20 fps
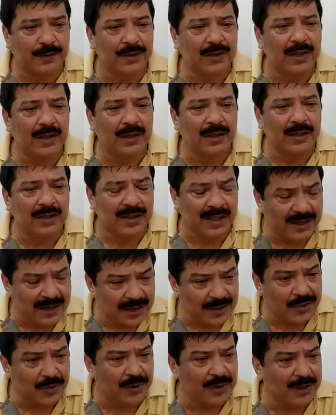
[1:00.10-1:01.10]
পরে
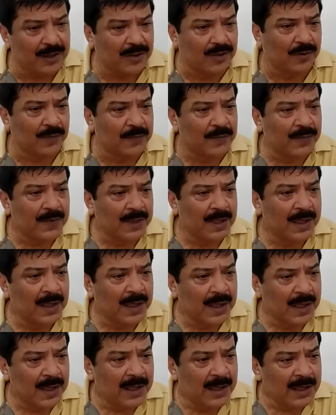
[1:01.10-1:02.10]
শীঘ্রই চলে এসো
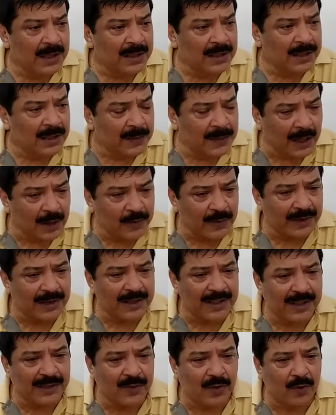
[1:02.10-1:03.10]
জিবি
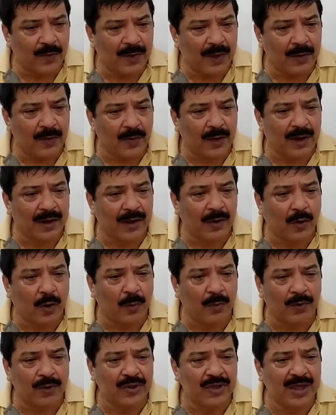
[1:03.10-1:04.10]
হাসপাতালে যেতে হবে ওখানে
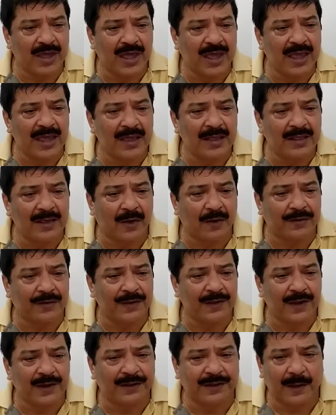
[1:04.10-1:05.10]
খবর হচ্ছে এই যে
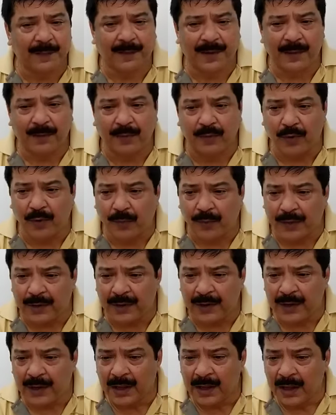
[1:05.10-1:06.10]
অক্সিজেন সাপ্লাই পুরোপুরি